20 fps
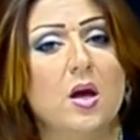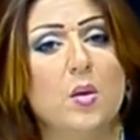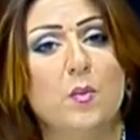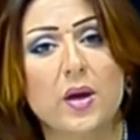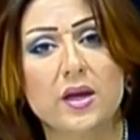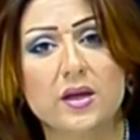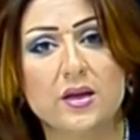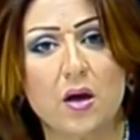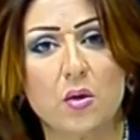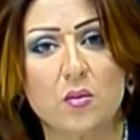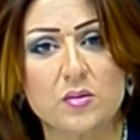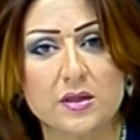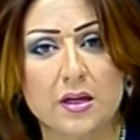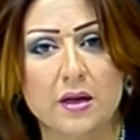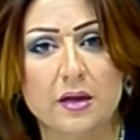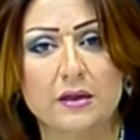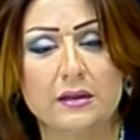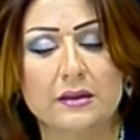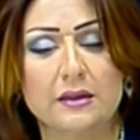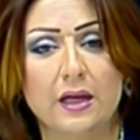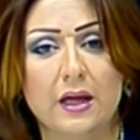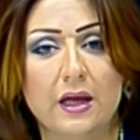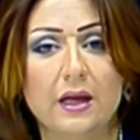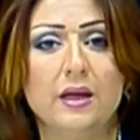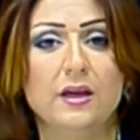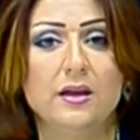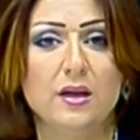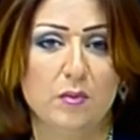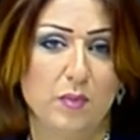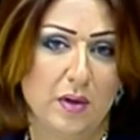بين اوساط
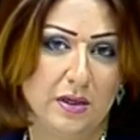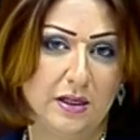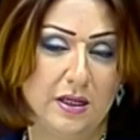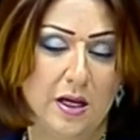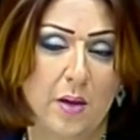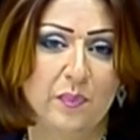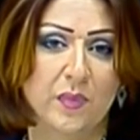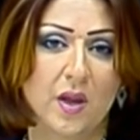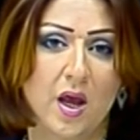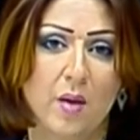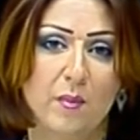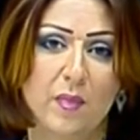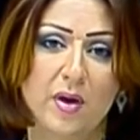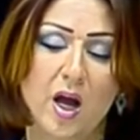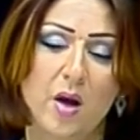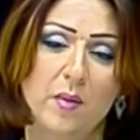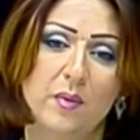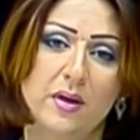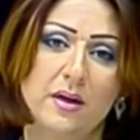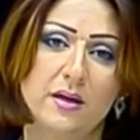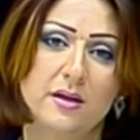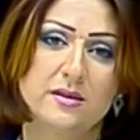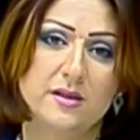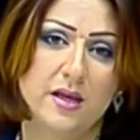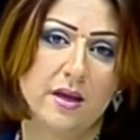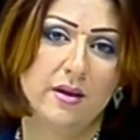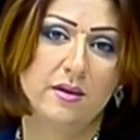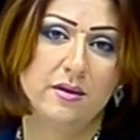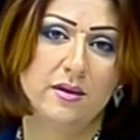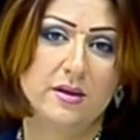اهل المدينه. مرحبا
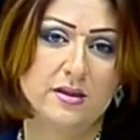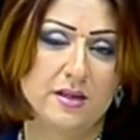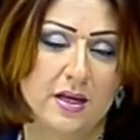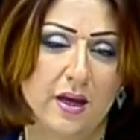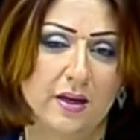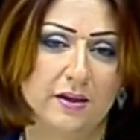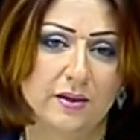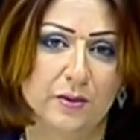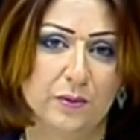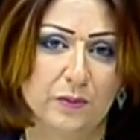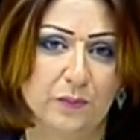سيد زياد.